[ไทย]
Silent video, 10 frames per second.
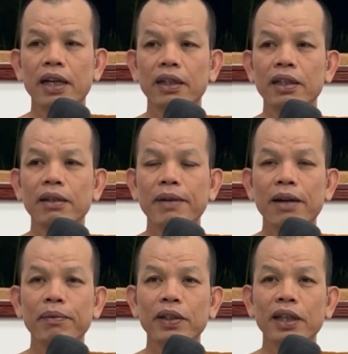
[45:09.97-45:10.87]
ชักไลยเรื่อง
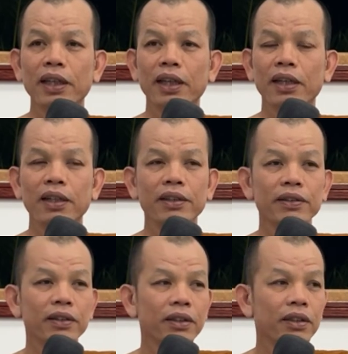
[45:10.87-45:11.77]
บันบ่เคยเห็น
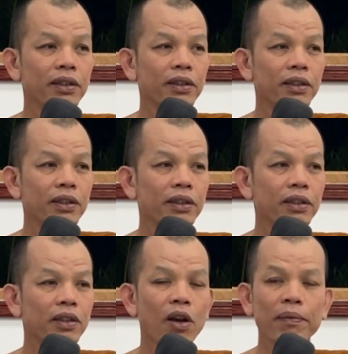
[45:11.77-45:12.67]

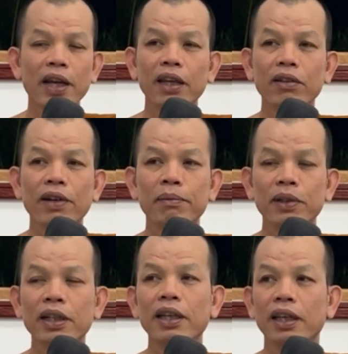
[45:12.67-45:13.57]
ตอบได้ยู่ว่า
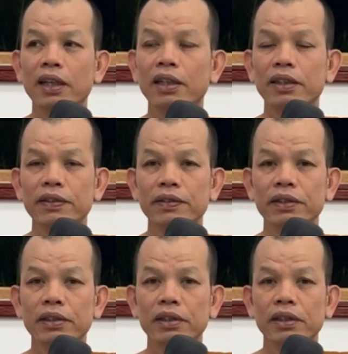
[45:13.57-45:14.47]
บ่เคยเห็น
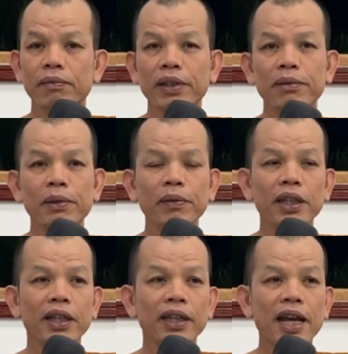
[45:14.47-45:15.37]
มีมา
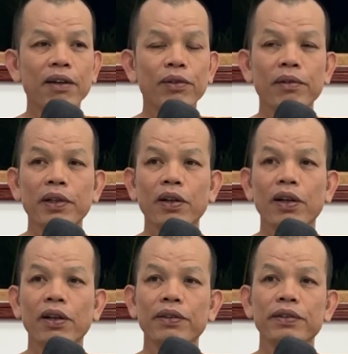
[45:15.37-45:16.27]
มีกับยาว่ามัน
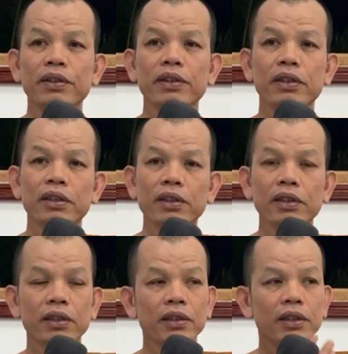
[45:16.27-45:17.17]
ถอด
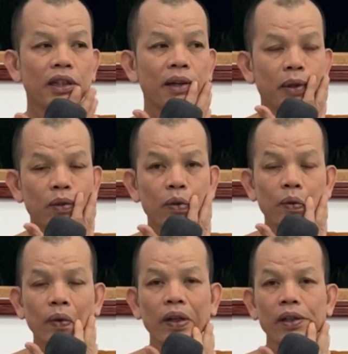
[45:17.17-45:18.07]
ให้มันหู
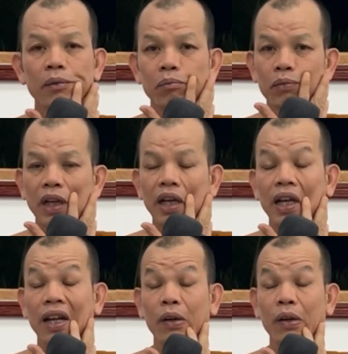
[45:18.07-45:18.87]
อ่า